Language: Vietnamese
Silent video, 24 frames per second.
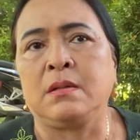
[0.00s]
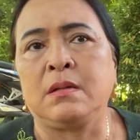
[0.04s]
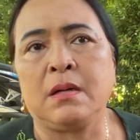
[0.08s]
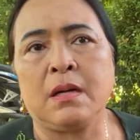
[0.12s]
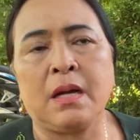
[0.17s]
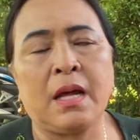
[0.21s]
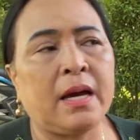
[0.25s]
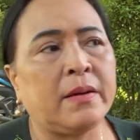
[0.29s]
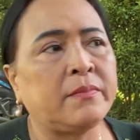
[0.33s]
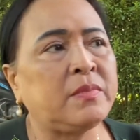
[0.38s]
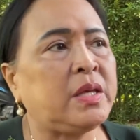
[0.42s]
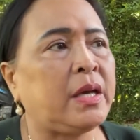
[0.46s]

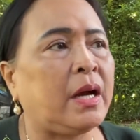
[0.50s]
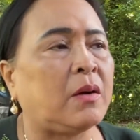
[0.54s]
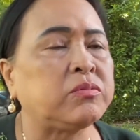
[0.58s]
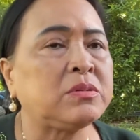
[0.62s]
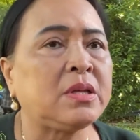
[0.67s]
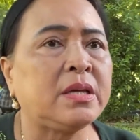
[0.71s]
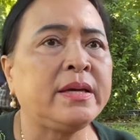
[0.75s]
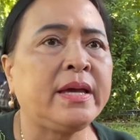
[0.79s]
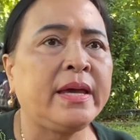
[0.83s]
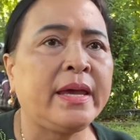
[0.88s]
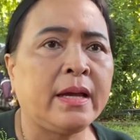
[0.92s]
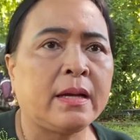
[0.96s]
làm giọng
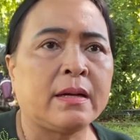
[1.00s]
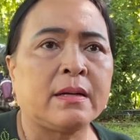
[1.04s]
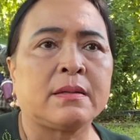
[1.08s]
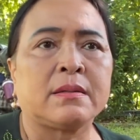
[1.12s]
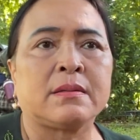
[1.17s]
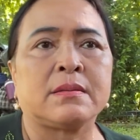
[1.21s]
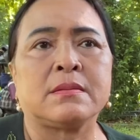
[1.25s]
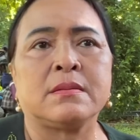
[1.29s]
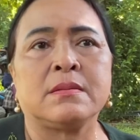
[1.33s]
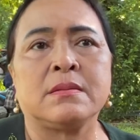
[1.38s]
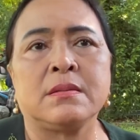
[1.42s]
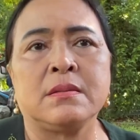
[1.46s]
thì ghét
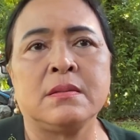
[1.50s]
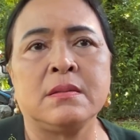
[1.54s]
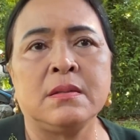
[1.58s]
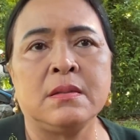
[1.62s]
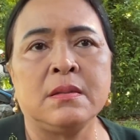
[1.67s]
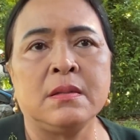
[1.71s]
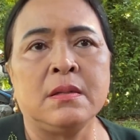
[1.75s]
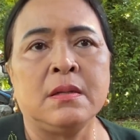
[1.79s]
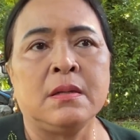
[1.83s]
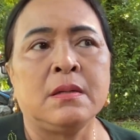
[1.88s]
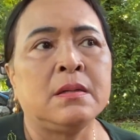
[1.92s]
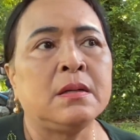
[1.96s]

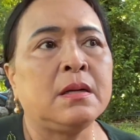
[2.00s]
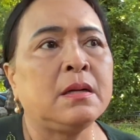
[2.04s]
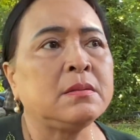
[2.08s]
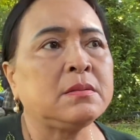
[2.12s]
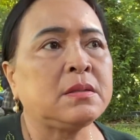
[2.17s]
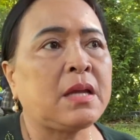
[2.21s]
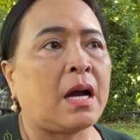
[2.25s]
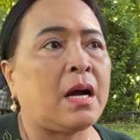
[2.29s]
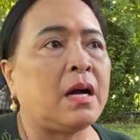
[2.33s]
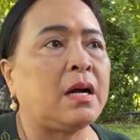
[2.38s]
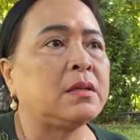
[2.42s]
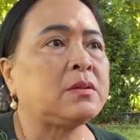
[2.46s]

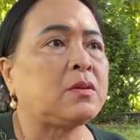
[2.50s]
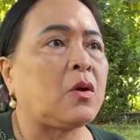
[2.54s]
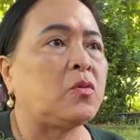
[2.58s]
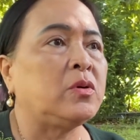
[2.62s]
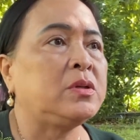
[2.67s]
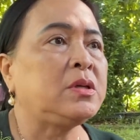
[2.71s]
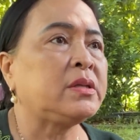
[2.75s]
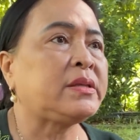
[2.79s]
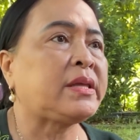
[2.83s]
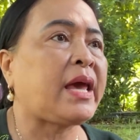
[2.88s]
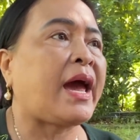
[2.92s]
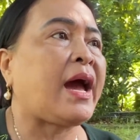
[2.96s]
trời tụi
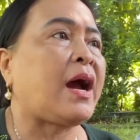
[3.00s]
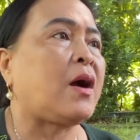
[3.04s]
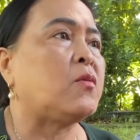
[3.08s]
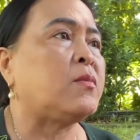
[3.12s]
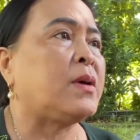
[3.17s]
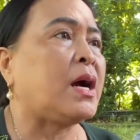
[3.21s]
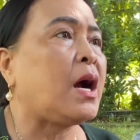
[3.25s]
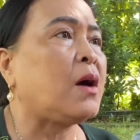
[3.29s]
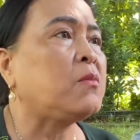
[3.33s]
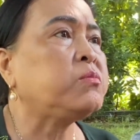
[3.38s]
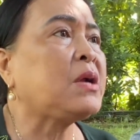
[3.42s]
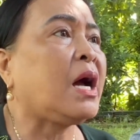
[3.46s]
nó chào
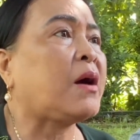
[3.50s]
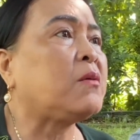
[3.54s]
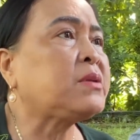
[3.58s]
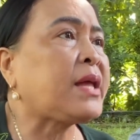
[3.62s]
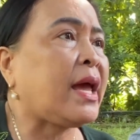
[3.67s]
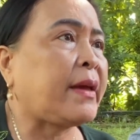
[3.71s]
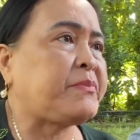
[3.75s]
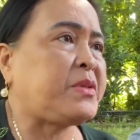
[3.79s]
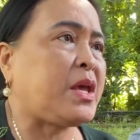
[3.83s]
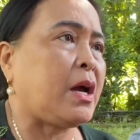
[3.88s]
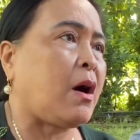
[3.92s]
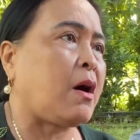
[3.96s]
mà không không
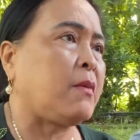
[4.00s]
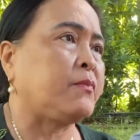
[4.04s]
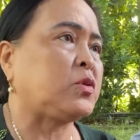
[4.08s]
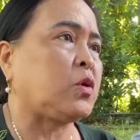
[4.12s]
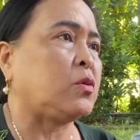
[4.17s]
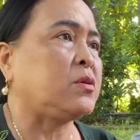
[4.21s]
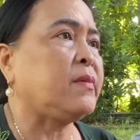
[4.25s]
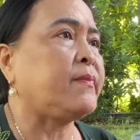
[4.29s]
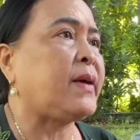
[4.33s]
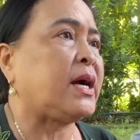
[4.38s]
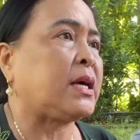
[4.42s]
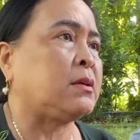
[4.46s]
thèm dòm
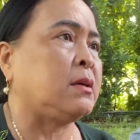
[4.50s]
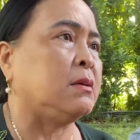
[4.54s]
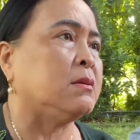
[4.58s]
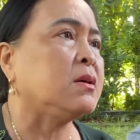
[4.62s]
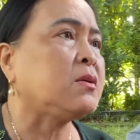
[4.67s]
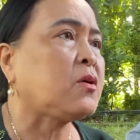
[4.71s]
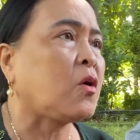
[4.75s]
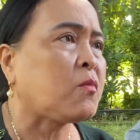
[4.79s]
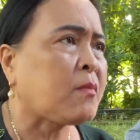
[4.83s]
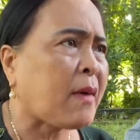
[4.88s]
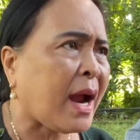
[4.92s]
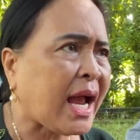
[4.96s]
tụi nó bằng nửa
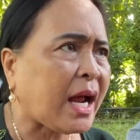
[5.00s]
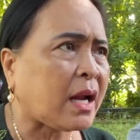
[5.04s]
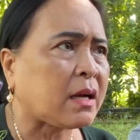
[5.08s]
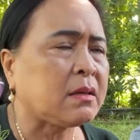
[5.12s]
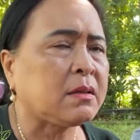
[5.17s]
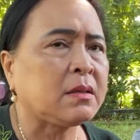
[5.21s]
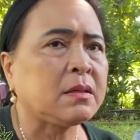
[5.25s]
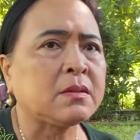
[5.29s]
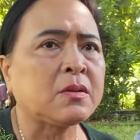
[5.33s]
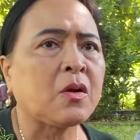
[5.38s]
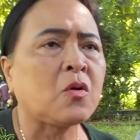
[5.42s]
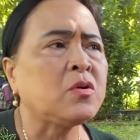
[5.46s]
con mắt
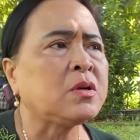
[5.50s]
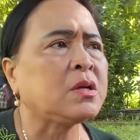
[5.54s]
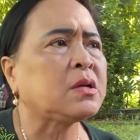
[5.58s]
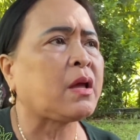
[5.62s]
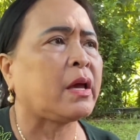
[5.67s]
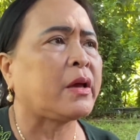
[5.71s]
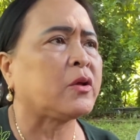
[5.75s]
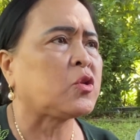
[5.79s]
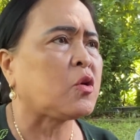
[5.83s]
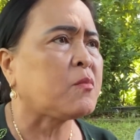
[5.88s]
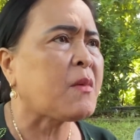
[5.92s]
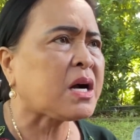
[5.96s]
nữa tôi nói
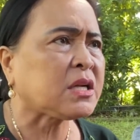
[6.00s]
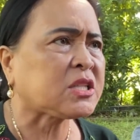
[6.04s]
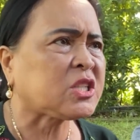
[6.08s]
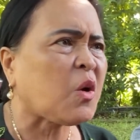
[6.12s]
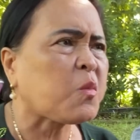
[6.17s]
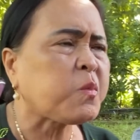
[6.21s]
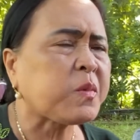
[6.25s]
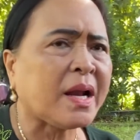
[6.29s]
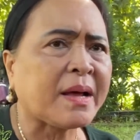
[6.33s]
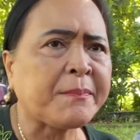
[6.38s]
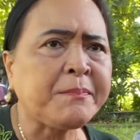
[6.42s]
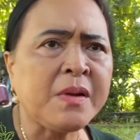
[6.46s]
thiệt tôi bất
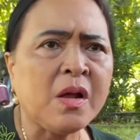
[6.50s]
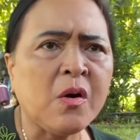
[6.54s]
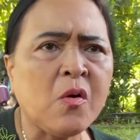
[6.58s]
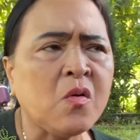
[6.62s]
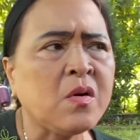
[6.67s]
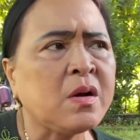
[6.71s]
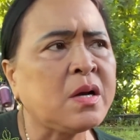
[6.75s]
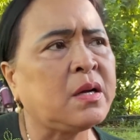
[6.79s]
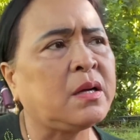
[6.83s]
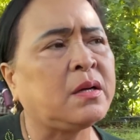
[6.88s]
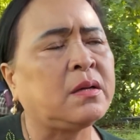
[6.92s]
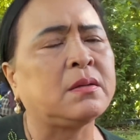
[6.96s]
xúc lắm
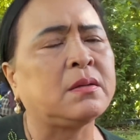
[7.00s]
luôn á